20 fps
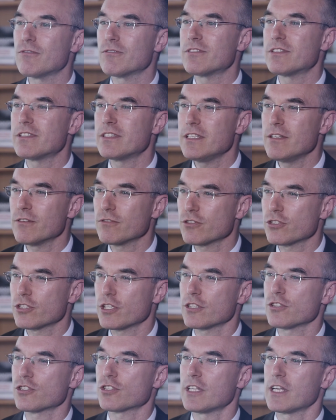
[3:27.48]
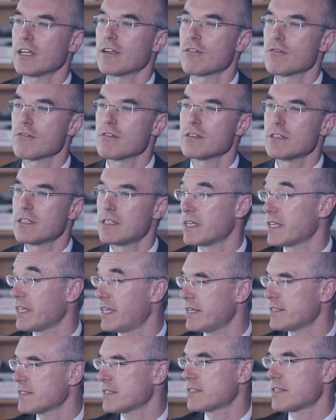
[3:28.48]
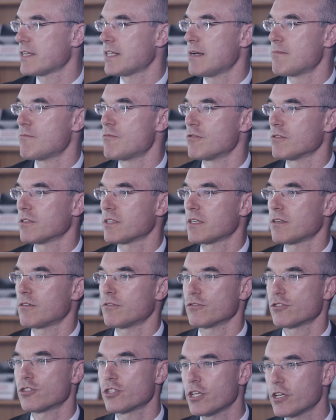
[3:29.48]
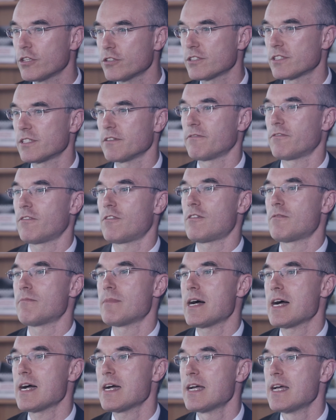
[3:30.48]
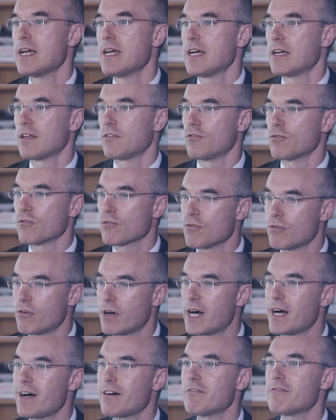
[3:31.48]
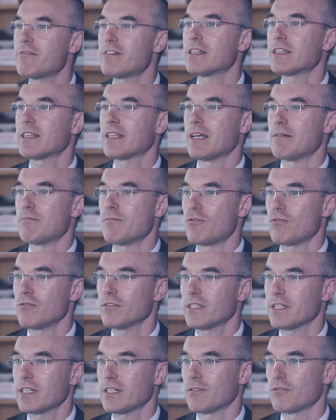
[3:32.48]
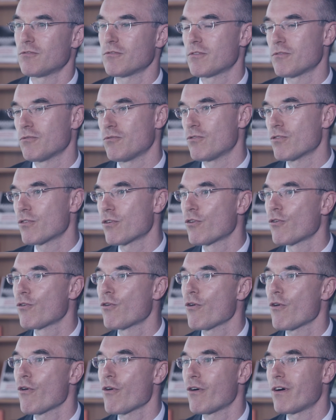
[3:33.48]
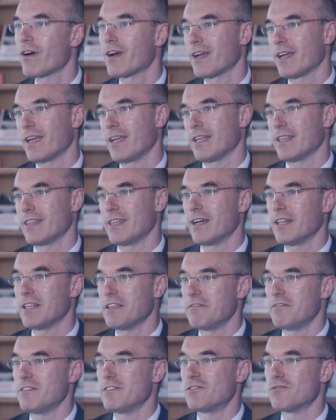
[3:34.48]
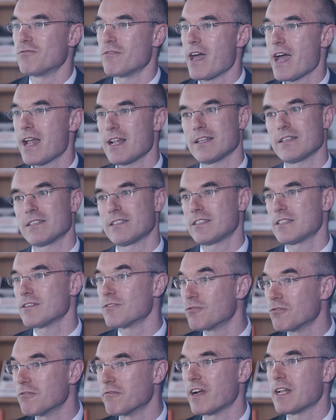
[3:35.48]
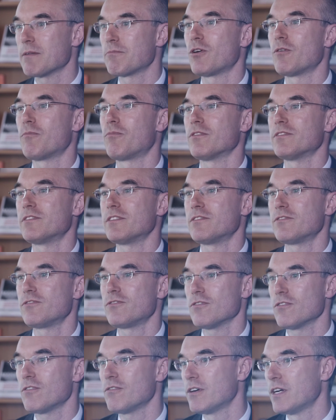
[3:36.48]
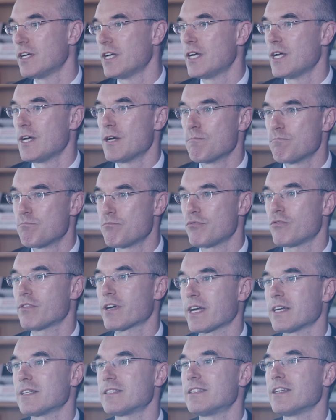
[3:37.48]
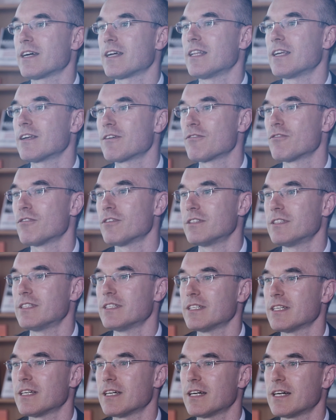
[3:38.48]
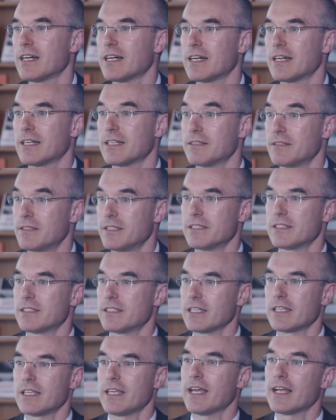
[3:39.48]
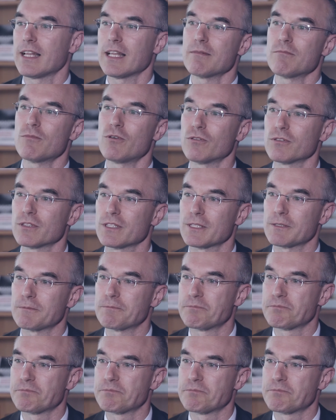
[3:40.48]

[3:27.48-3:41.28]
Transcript: aussi, on change les codes de qu'est-ce que c'est la montre. On change ses formats, donc on réinvente la montre. Donc, au cœur et dans les visuels, c'est une nouvelle proposition pour casser les codes de ce qui est la montre.